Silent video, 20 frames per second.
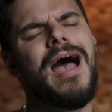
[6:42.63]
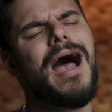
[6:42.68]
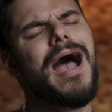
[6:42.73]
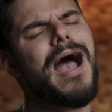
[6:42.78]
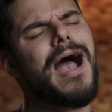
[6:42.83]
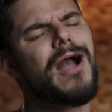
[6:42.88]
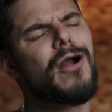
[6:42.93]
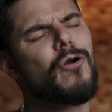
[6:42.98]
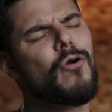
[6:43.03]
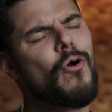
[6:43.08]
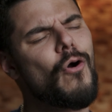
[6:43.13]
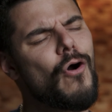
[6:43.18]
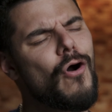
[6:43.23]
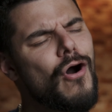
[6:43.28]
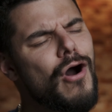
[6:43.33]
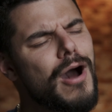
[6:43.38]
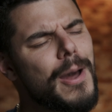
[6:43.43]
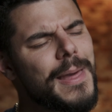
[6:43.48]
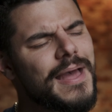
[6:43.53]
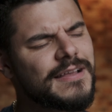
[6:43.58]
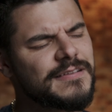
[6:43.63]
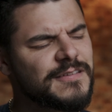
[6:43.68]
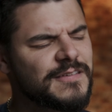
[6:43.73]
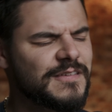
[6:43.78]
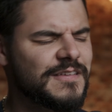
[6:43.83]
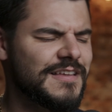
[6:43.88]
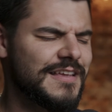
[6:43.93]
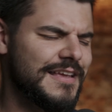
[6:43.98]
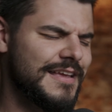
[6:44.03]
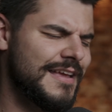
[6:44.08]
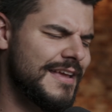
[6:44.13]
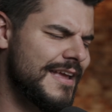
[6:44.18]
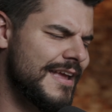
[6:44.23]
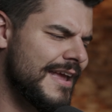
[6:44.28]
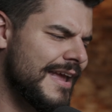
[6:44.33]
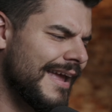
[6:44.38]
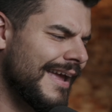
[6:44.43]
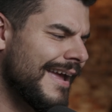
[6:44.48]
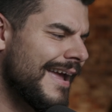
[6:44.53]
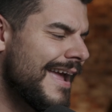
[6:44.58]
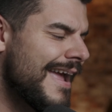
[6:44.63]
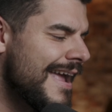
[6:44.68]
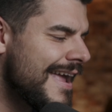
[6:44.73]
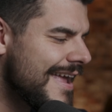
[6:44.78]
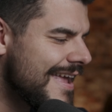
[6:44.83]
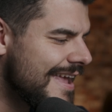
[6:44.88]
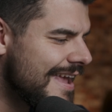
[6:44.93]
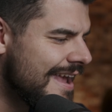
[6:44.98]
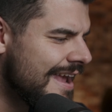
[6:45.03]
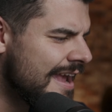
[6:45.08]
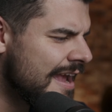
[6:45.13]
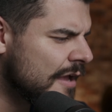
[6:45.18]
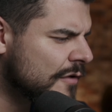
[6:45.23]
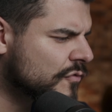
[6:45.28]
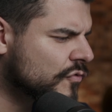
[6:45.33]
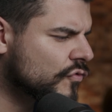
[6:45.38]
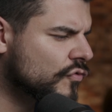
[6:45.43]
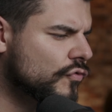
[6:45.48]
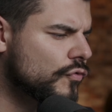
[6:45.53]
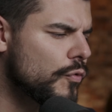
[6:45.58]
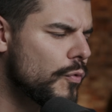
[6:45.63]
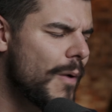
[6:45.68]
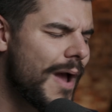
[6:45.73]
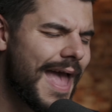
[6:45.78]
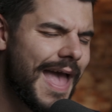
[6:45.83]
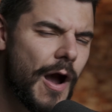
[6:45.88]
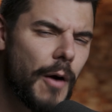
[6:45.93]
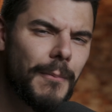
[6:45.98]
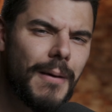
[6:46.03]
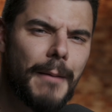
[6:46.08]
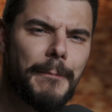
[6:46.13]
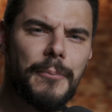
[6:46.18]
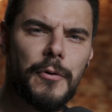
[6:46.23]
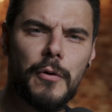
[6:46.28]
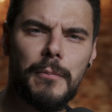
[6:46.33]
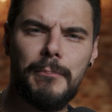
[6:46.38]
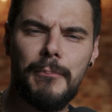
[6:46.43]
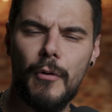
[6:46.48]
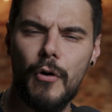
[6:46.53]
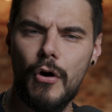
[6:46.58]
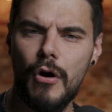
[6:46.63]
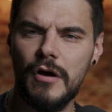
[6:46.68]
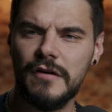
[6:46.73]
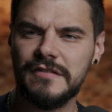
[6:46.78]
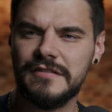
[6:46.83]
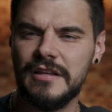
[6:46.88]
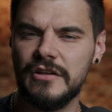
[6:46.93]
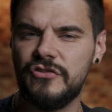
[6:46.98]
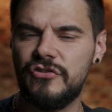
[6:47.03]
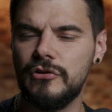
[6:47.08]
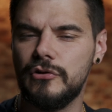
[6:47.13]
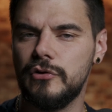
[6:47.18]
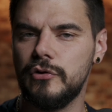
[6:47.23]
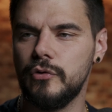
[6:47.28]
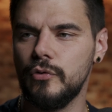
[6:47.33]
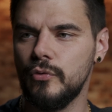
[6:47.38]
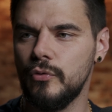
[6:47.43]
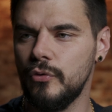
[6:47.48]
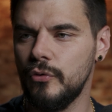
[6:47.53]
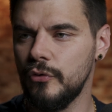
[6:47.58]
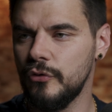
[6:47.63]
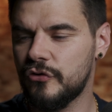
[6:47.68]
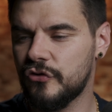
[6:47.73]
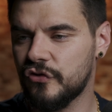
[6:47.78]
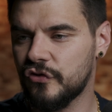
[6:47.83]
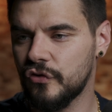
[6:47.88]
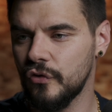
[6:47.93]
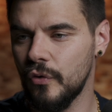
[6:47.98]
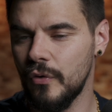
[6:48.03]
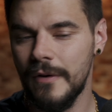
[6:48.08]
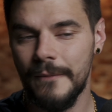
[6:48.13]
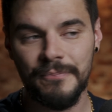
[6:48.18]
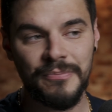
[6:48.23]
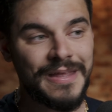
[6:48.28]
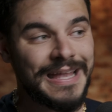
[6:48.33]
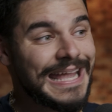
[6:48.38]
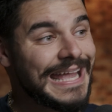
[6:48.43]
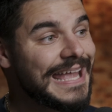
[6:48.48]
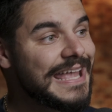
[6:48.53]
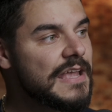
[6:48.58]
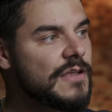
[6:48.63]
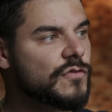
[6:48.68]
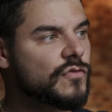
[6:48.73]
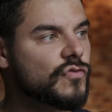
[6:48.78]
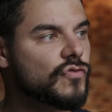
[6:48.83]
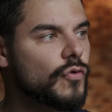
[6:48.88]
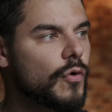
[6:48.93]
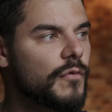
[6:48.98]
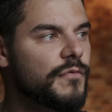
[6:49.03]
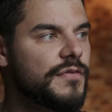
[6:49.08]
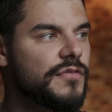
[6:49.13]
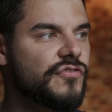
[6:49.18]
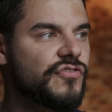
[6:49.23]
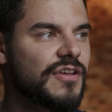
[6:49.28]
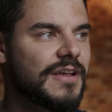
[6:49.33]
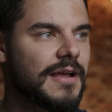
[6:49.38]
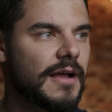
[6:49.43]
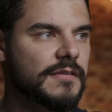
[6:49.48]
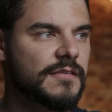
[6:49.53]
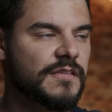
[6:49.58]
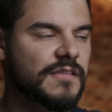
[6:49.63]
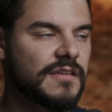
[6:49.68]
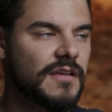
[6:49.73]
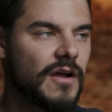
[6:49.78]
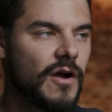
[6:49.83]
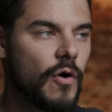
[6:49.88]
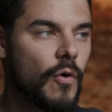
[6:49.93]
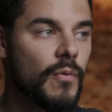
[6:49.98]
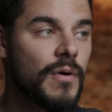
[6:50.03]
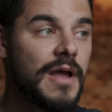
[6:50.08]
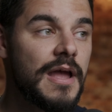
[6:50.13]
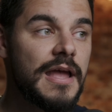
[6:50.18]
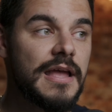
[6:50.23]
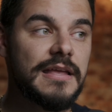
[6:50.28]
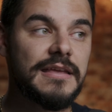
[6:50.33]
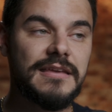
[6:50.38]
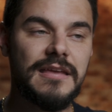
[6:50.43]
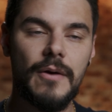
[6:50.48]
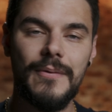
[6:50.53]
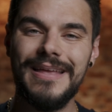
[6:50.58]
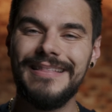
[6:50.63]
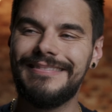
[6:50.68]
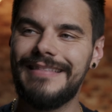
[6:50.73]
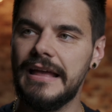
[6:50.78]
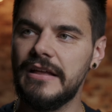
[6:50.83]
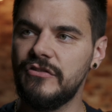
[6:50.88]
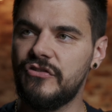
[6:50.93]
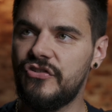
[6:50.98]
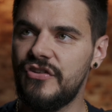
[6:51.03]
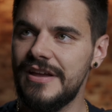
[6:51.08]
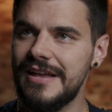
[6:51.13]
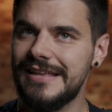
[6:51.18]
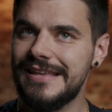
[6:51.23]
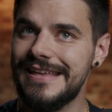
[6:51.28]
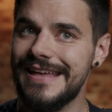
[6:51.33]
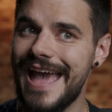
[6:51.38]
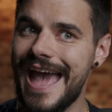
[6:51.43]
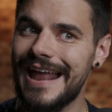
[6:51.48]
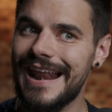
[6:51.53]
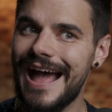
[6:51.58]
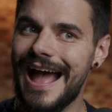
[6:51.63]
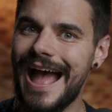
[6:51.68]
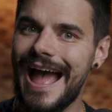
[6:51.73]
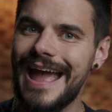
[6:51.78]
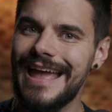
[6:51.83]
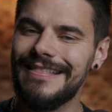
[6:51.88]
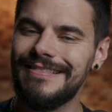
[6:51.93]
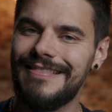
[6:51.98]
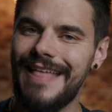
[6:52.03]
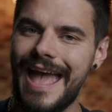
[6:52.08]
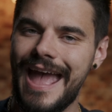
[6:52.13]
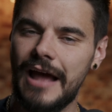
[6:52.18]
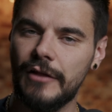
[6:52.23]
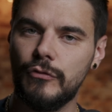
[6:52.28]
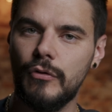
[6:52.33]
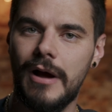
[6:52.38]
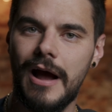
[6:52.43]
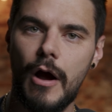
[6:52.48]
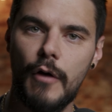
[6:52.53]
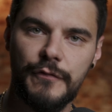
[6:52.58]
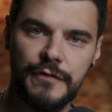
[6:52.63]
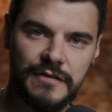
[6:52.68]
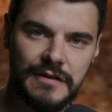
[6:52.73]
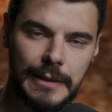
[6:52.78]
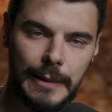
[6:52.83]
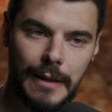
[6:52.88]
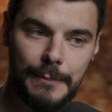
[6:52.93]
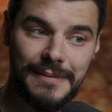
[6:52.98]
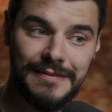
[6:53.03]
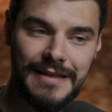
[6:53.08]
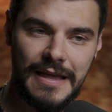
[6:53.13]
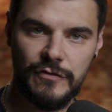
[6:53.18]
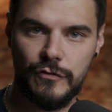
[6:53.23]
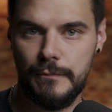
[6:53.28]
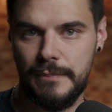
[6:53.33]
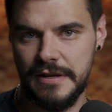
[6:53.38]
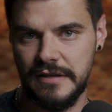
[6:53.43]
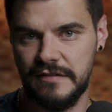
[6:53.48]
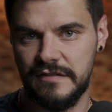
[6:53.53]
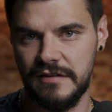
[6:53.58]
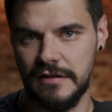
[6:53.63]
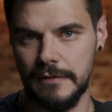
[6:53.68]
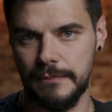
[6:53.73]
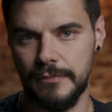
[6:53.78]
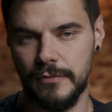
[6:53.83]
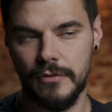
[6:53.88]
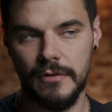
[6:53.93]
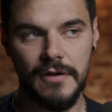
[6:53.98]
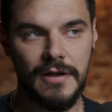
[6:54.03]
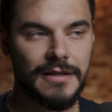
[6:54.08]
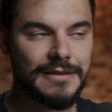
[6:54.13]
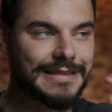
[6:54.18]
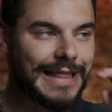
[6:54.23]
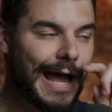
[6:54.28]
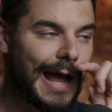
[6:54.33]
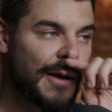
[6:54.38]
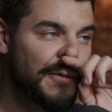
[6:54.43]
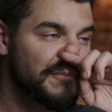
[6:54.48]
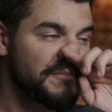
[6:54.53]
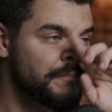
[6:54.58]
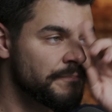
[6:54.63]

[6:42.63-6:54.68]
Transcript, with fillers: Agora sim! Isso é uma proposta de luxo e sofisticação que eu entendi que era a ideia do Ralph's Club desde o princípio, tá?